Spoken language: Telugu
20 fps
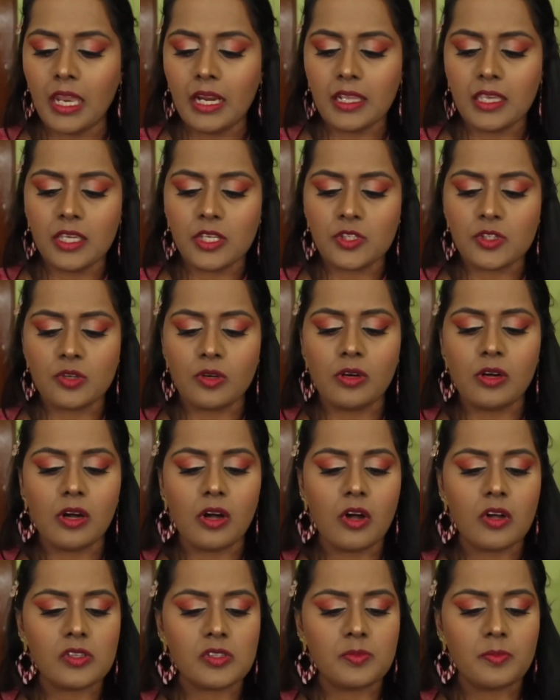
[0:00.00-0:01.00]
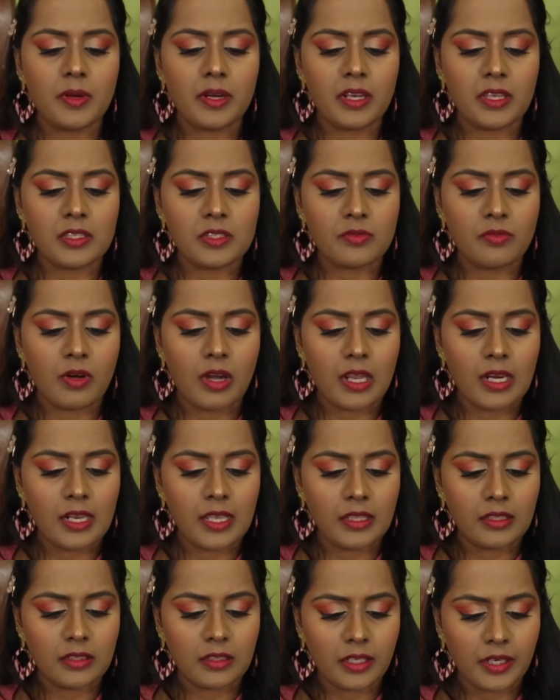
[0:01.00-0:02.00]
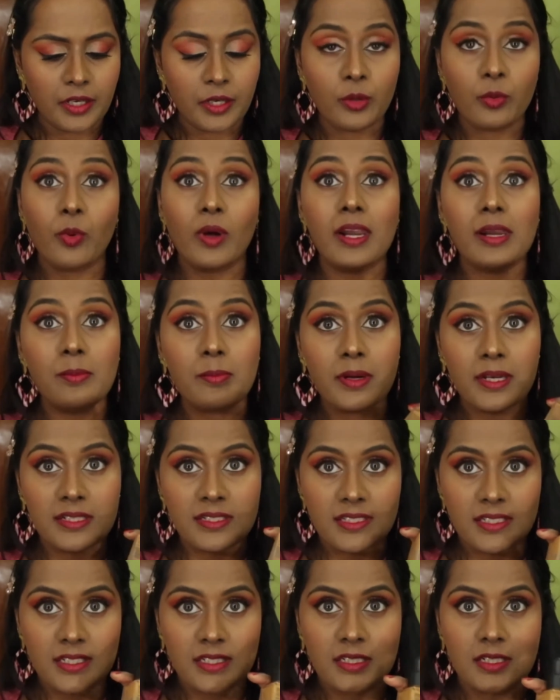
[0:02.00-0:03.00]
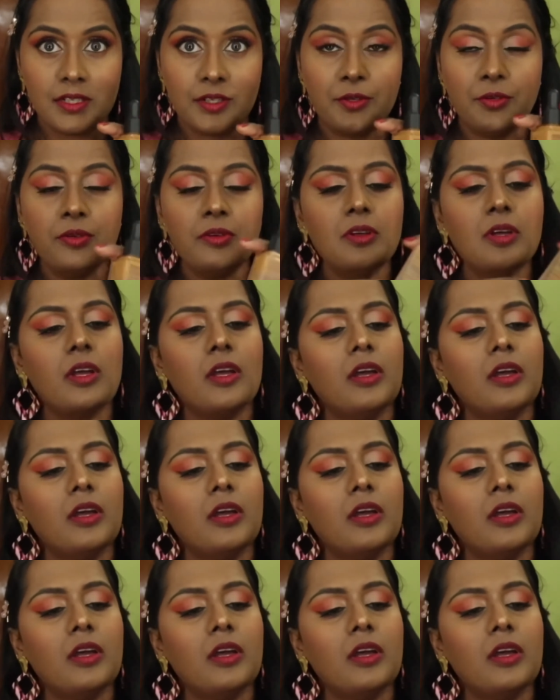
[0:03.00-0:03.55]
అలాగే షుగర్ కాస్మెటిక్స్ అయితే ట్వెల్వ్ మంత్స్ ఇచ్చారు